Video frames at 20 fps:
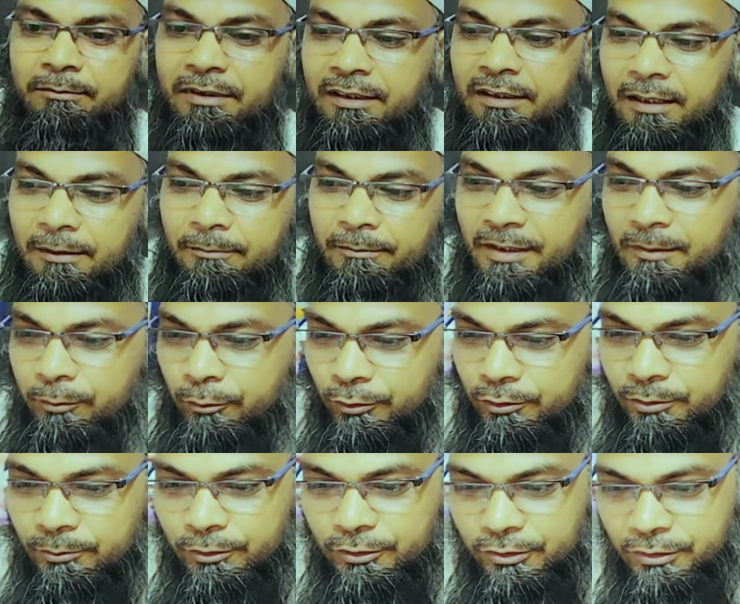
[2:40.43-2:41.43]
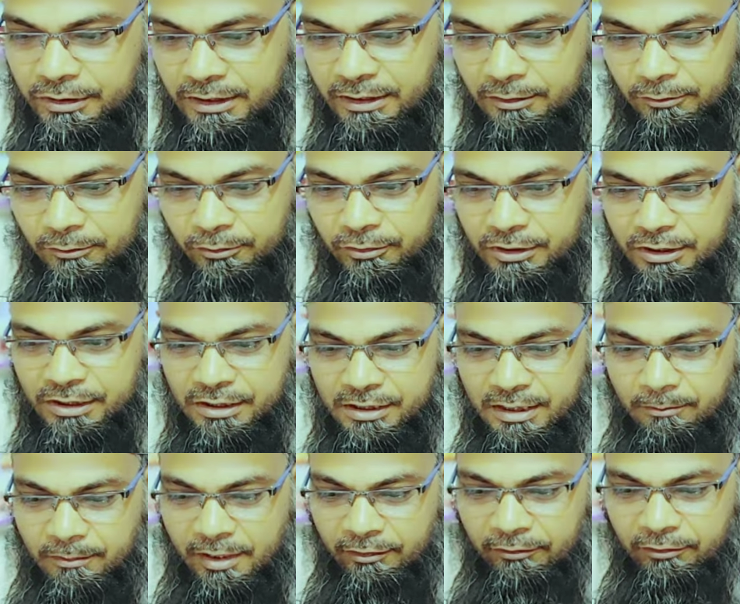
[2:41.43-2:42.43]
আপনারা আমরা প্রথমত যে কোনো
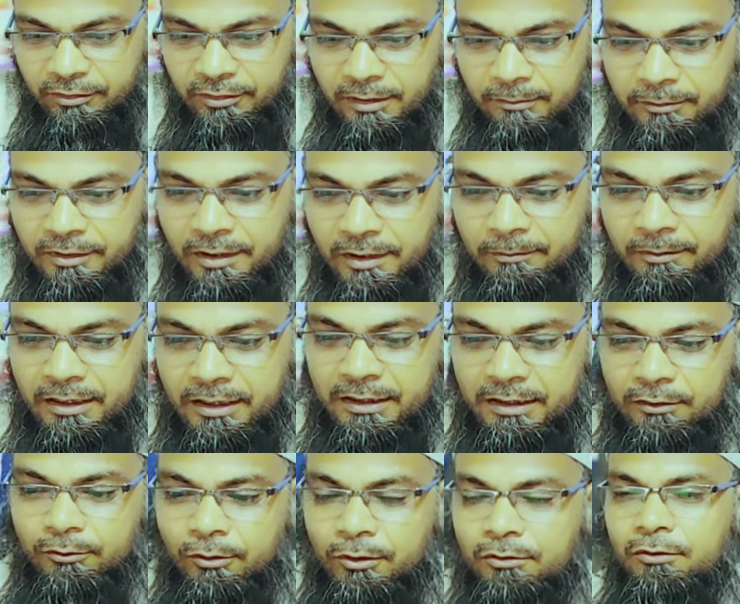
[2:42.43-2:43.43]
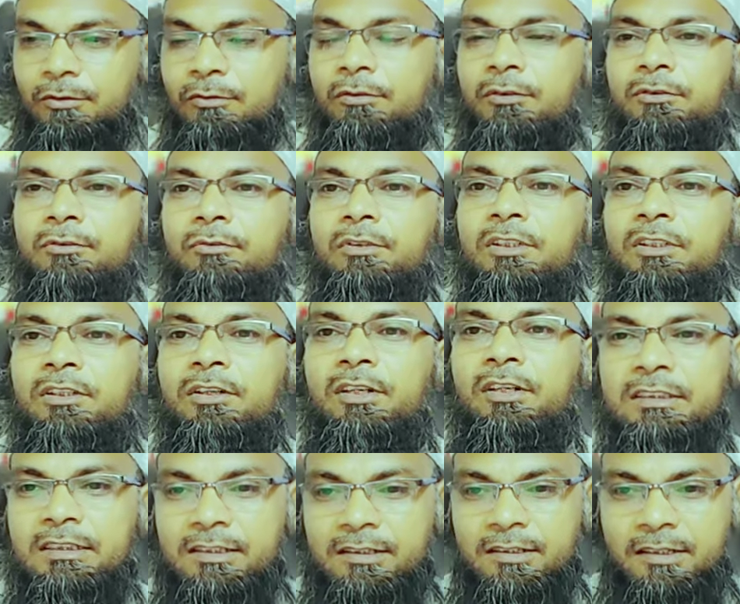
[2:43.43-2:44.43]
জিনিসটা মানুষের সামনে আমরা যে তথ্যগুলো তুলে
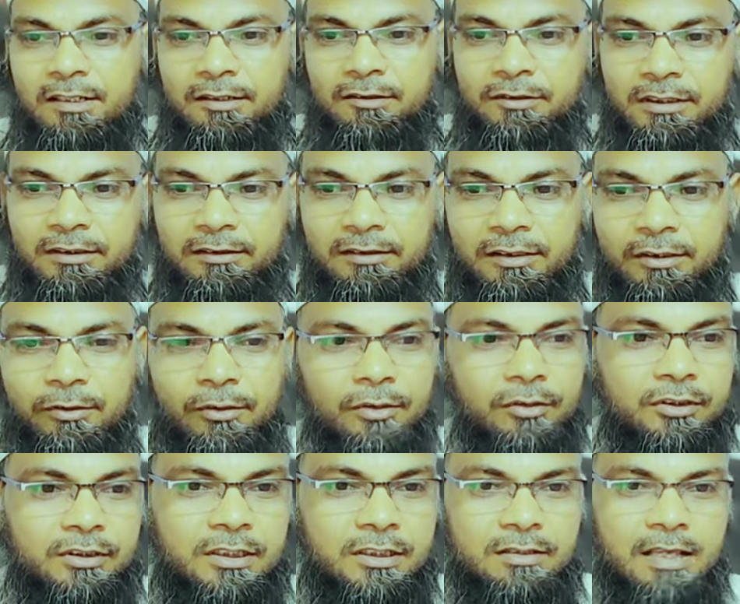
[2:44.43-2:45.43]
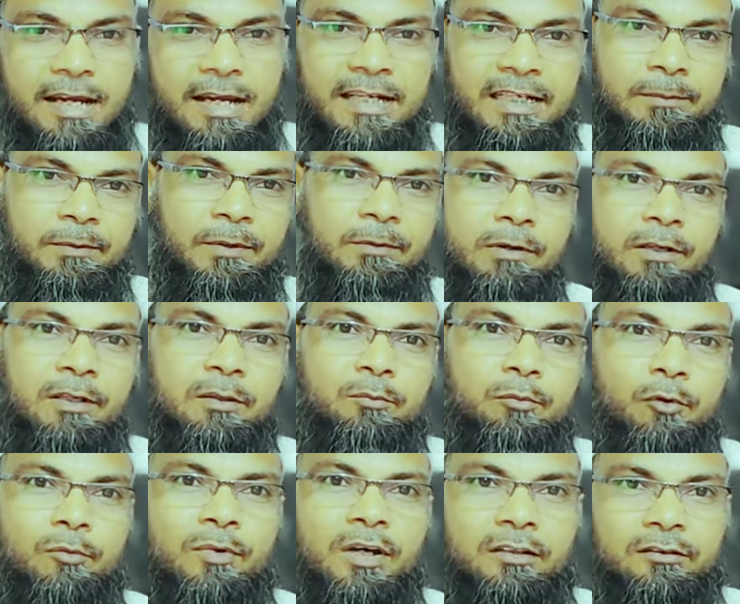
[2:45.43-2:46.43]
ধরার চেষ্টা করি সেগুলো হচ্ছে সাইন্টিফিকভাবে
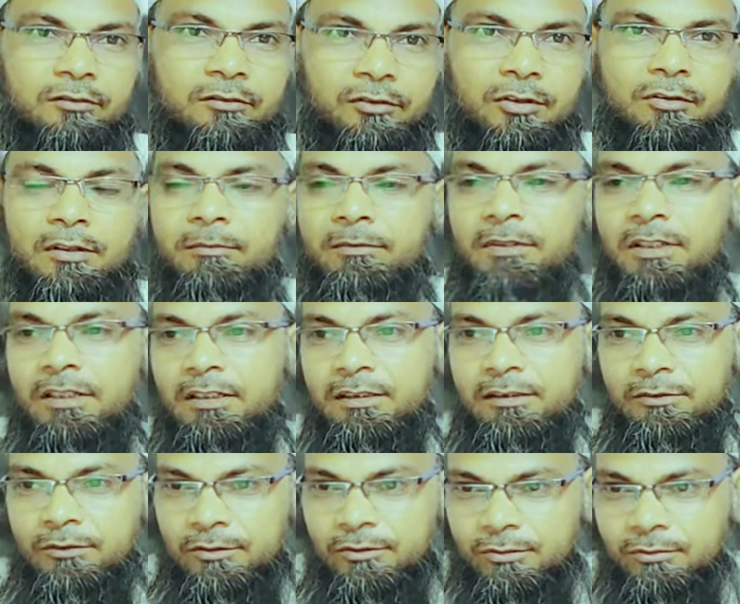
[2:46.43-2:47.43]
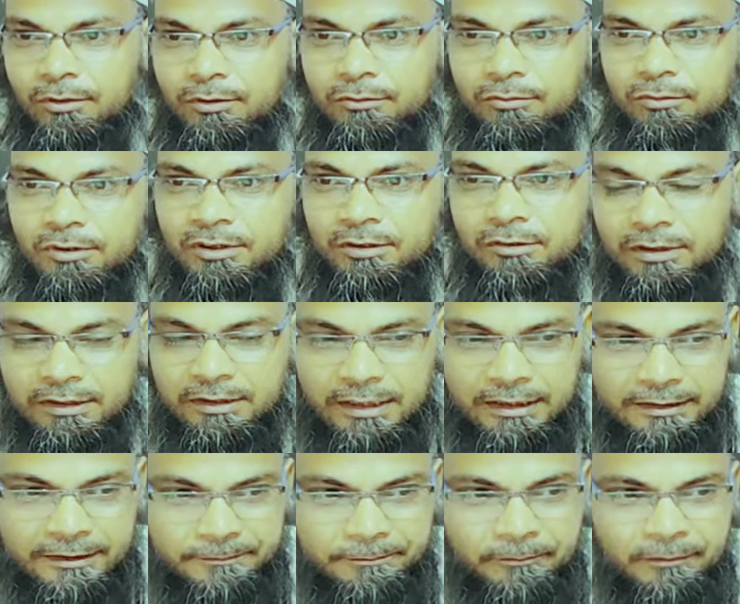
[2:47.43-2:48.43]
প্রমাণসহ আমরা তথ্যগুলো তুলে ধরে
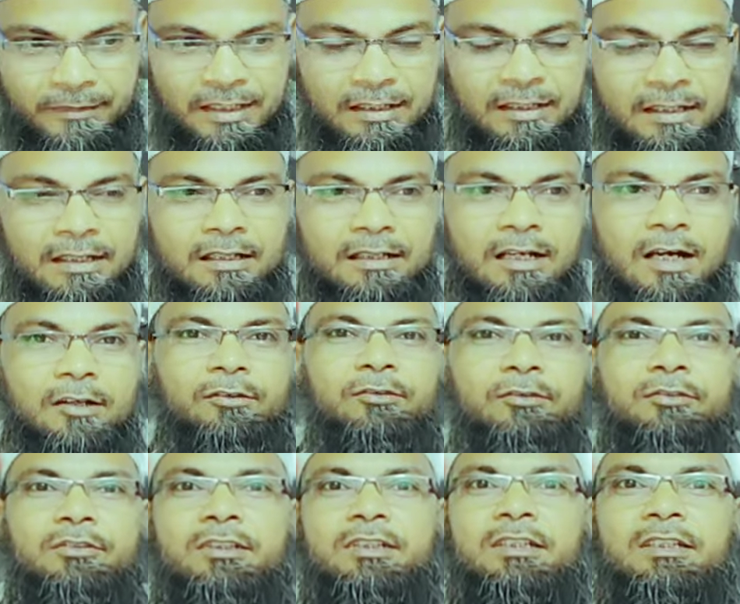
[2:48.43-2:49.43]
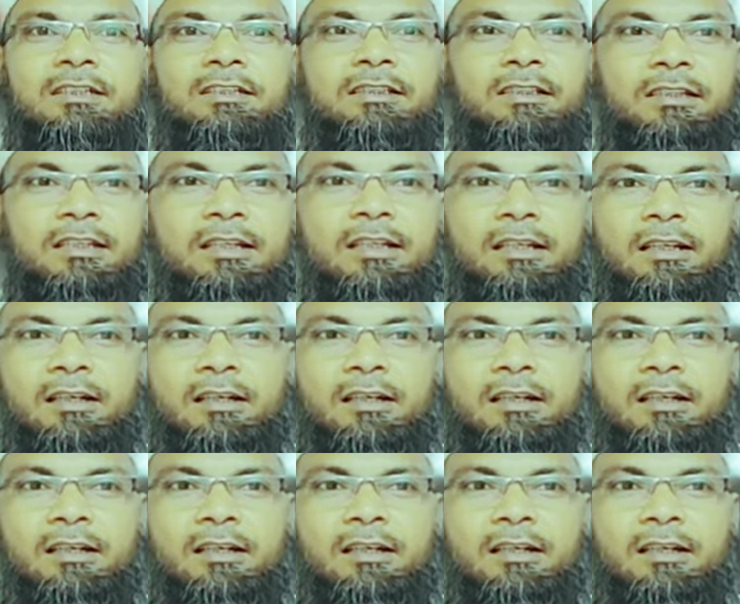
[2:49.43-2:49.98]
থাকি কারণ হচ্ছে যে